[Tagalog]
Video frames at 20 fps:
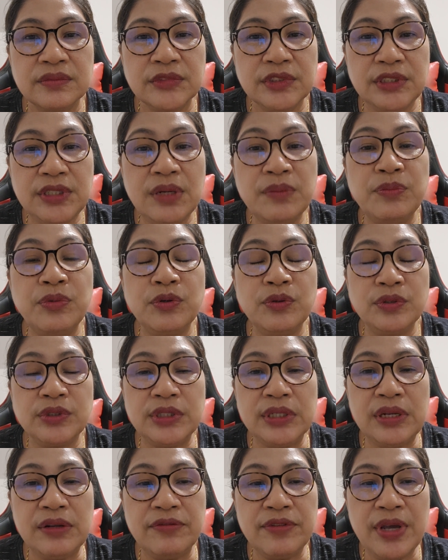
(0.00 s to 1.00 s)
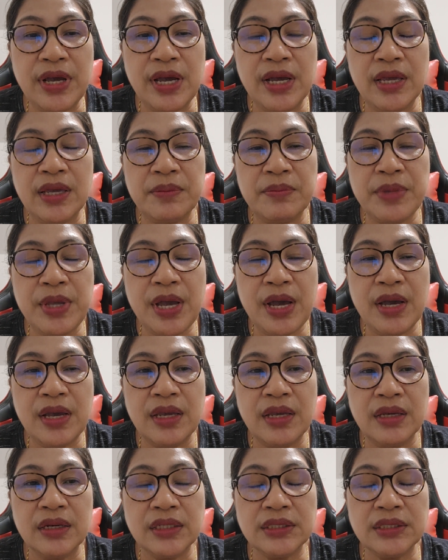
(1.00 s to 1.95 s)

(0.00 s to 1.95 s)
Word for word: yan, puro sila biyahe, biyahe.